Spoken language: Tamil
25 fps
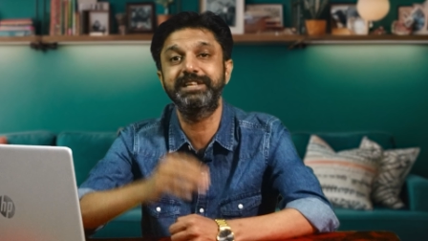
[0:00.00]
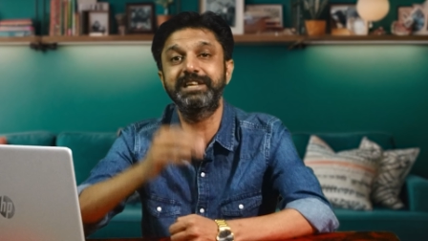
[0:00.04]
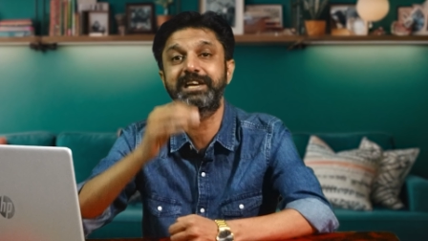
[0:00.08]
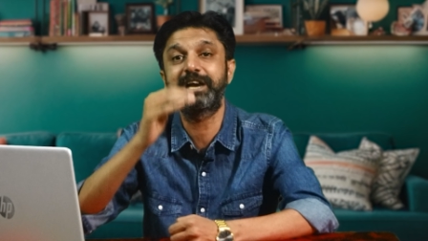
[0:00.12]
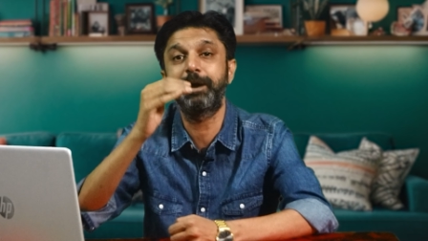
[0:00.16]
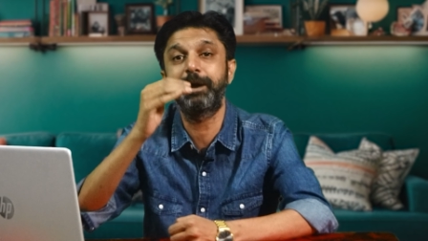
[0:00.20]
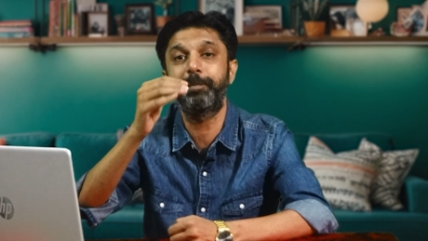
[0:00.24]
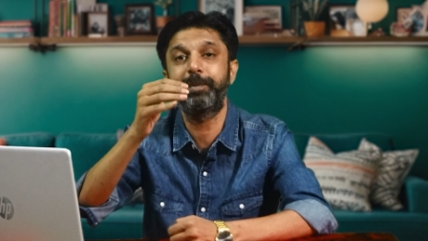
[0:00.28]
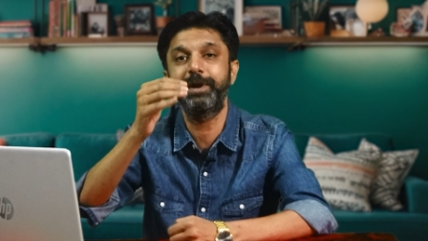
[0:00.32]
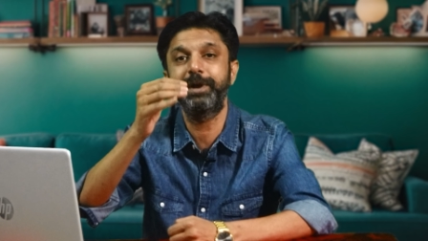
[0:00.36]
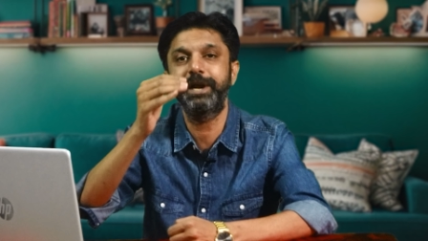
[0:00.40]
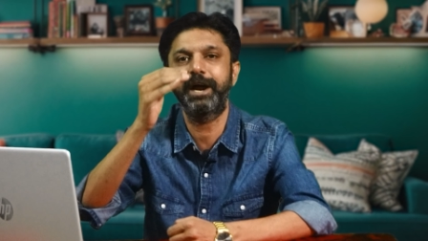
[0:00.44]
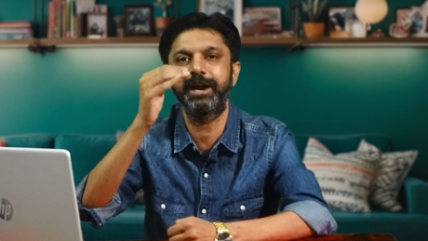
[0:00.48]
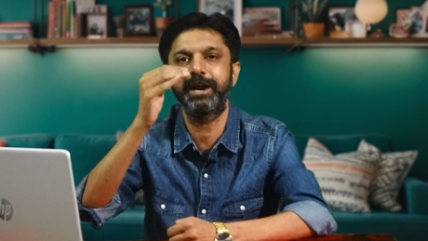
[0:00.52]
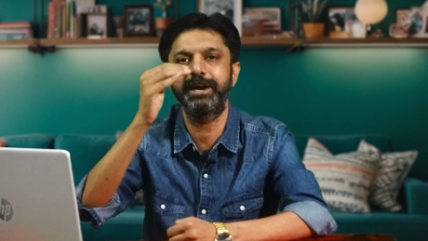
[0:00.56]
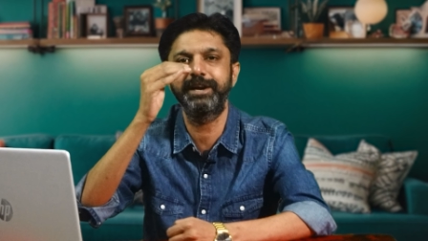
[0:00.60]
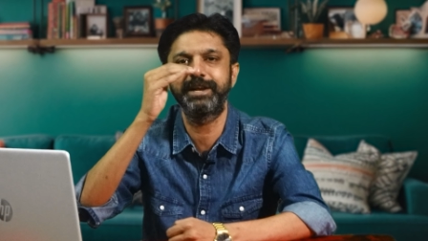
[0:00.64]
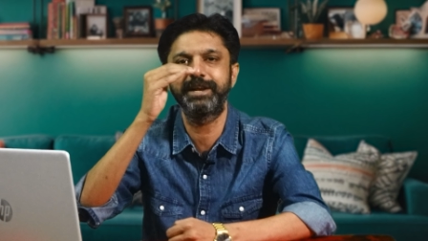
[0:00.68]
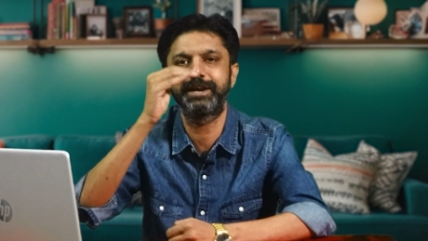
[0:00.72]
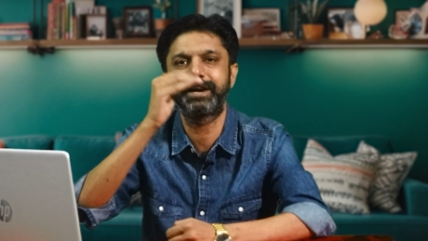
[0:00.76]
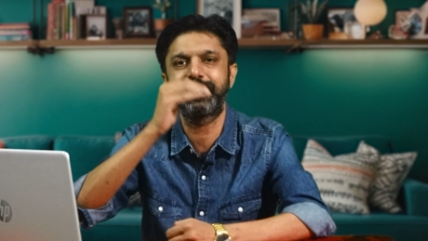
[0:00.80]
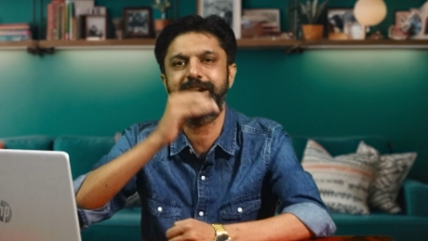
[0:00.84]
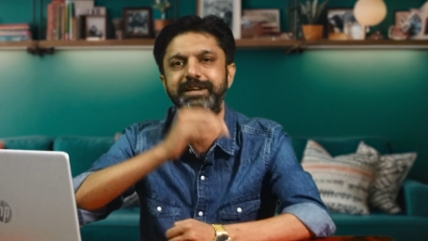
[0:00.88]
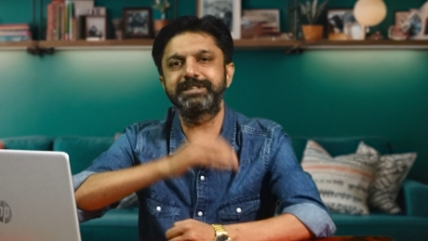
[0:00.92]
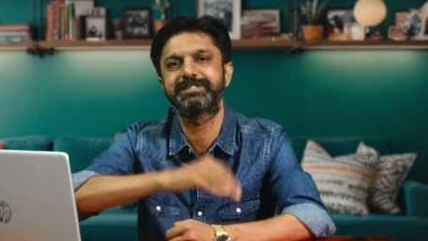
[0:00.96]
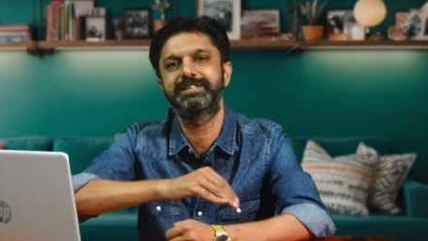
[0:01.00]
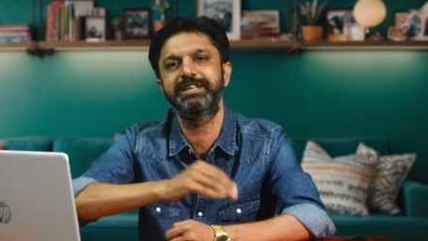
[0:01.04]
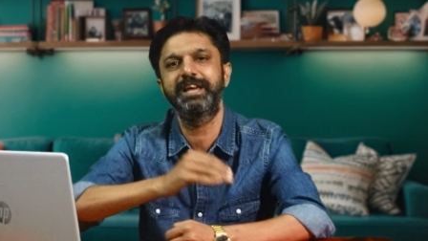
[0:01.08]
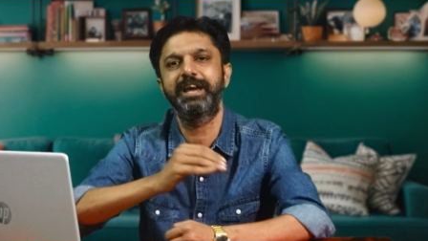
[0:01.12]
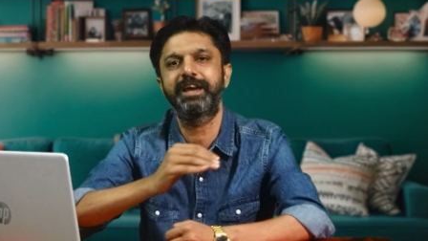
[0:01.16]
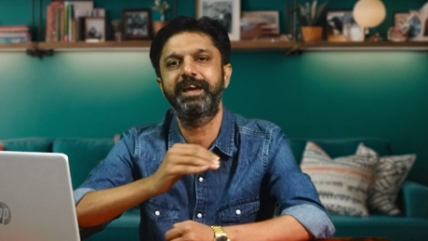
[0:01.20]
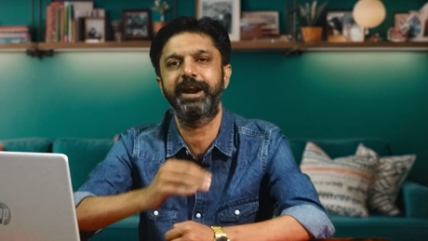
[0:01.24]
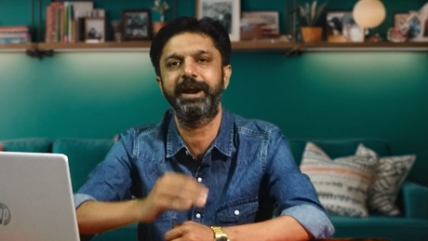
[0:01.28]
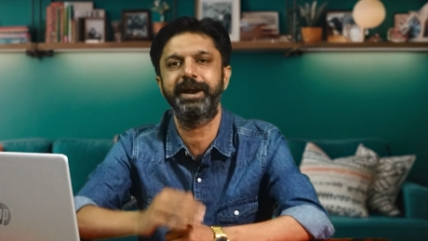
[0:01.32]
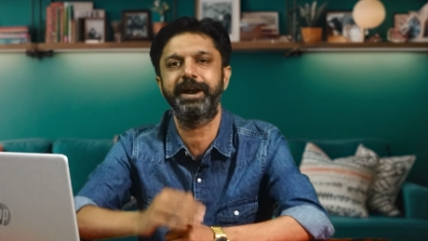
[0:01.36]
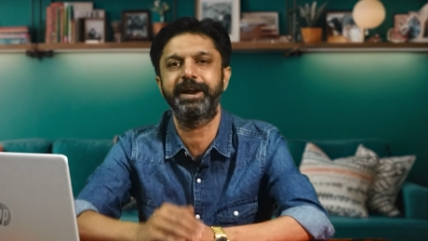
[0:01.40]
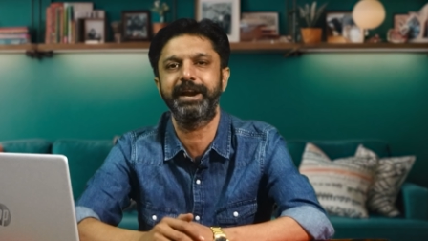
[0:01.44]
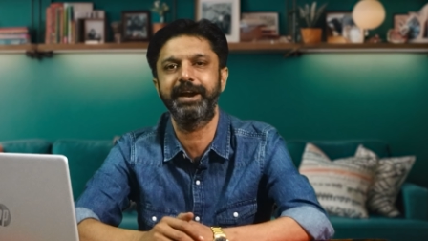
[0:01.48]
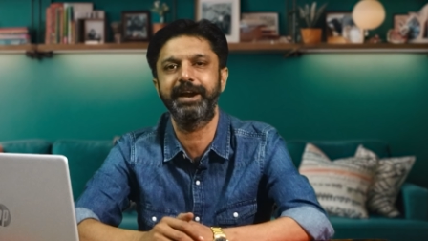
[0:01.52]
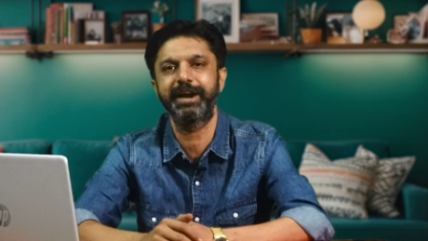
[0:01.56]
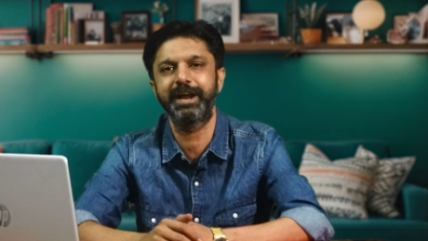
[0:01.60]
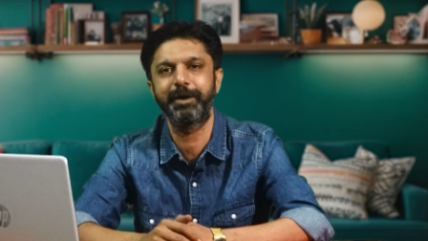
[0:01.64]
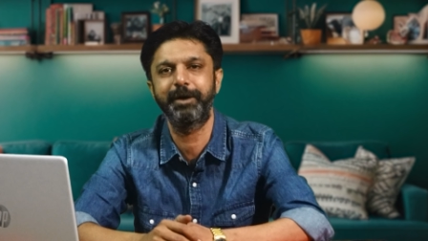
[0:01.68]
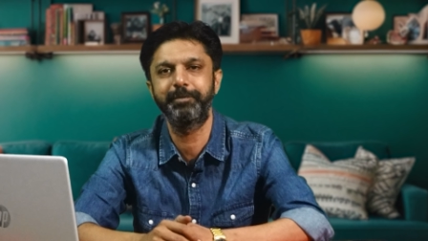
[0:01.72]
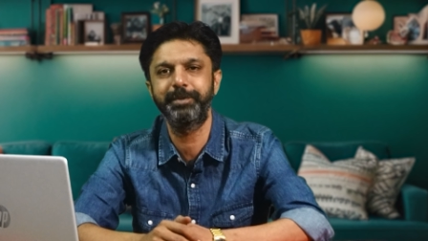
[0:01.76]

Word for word: இதுக்கு பின்னாடி இருக்கிற சீக்ரெட் என்ன